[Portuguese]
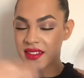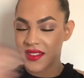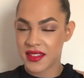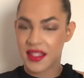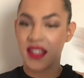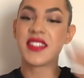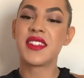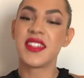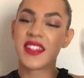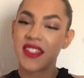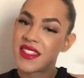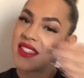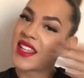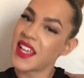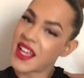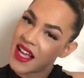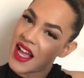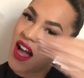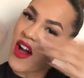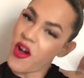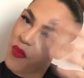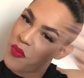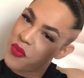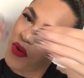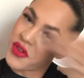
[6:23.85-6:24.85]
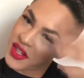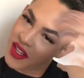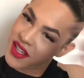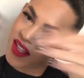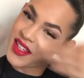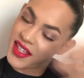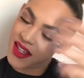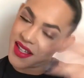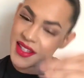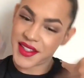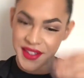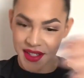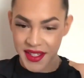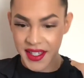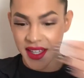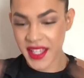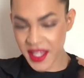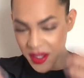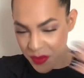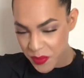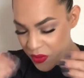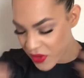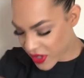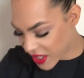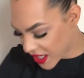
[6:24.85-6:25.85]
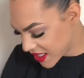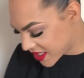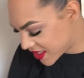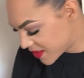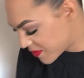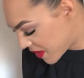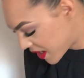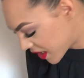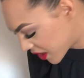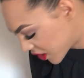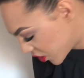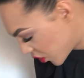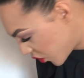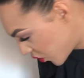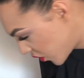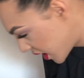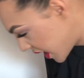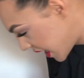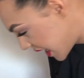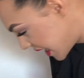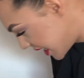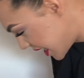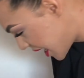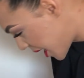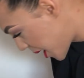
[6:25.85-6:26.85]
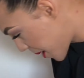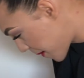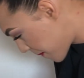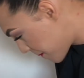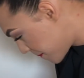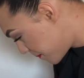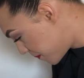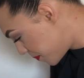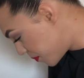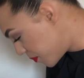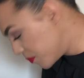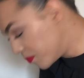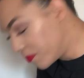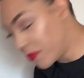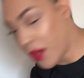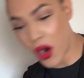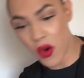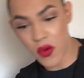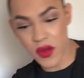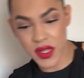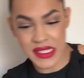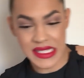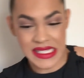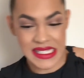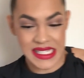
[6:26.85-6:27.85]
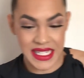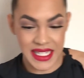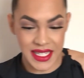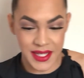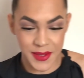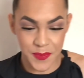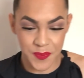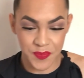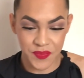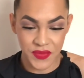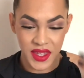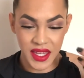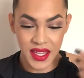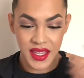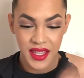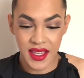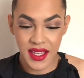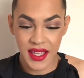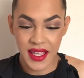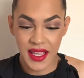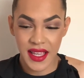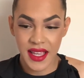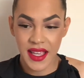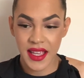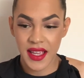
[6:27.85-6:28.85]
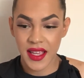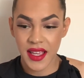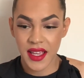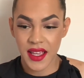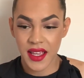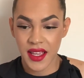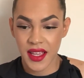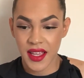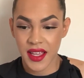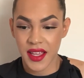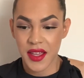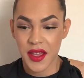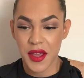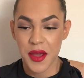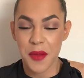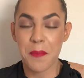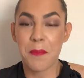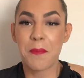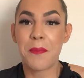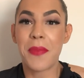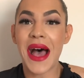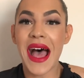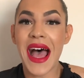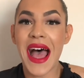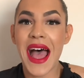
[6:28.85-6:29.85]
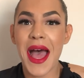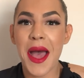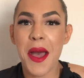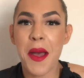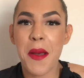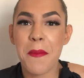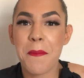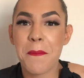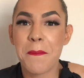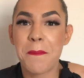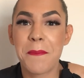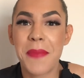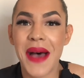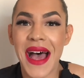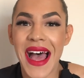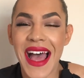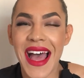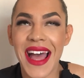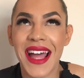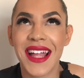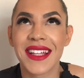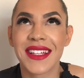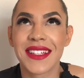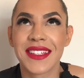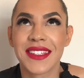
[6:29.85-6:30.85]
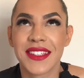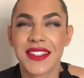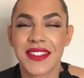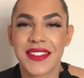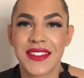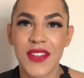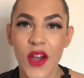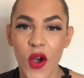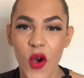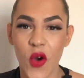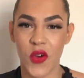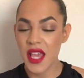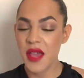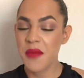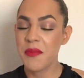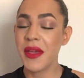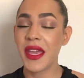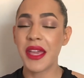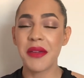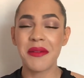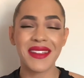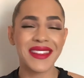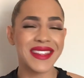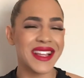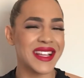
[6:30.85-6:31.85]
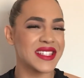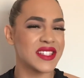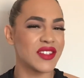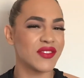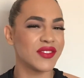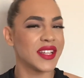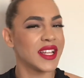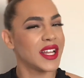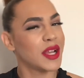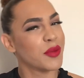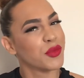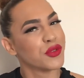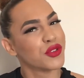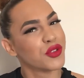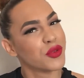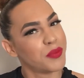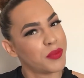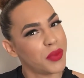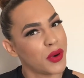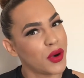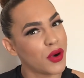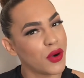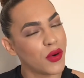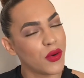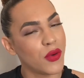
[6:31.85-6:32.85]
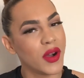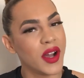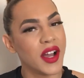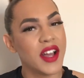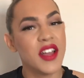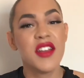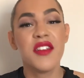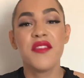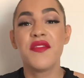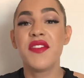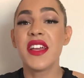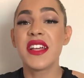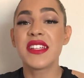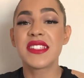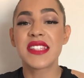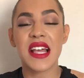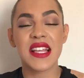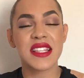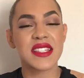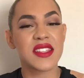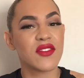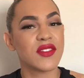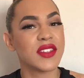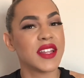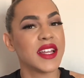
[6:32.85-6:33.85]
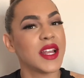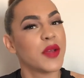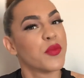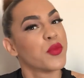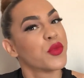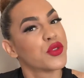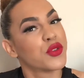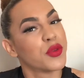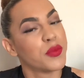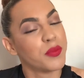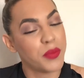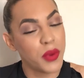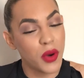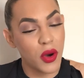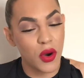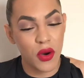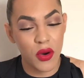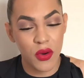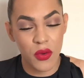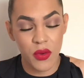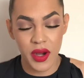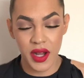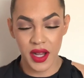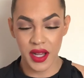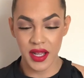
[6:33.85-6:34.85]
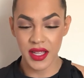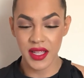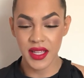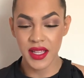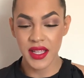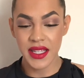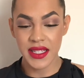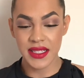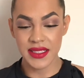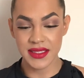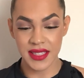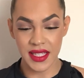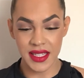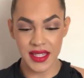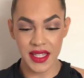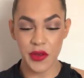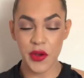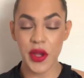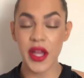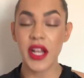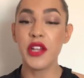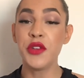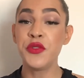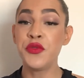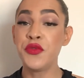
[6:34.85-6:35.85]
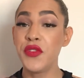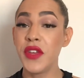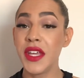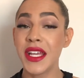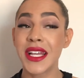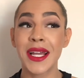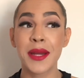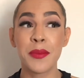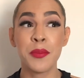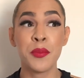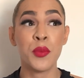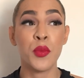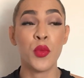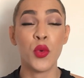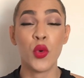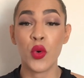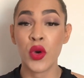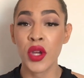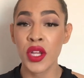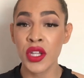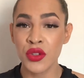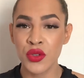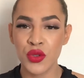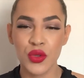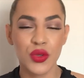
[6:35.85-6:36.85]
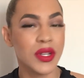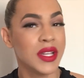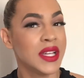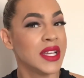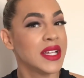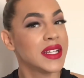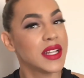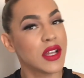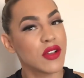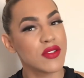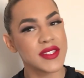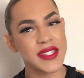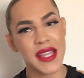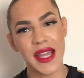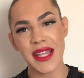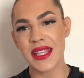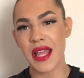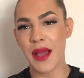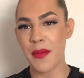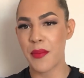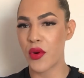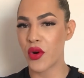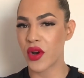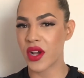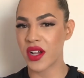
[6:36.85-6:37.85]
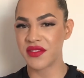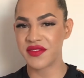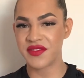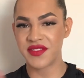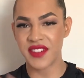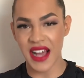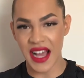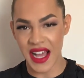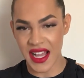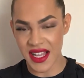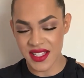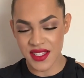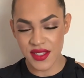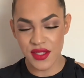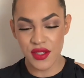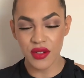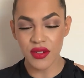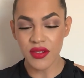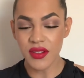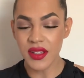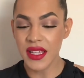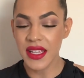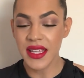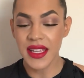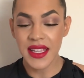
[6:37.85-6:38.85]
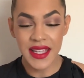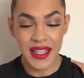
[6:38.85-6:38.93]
Deixa ele secar um pouquinho aqui, porque esse batom, ele é bom assim. Babado. Pigmentação dele é muito boa, fixação dele é muito boa, entendeu? Ele fica muito, não sai da boca fácil.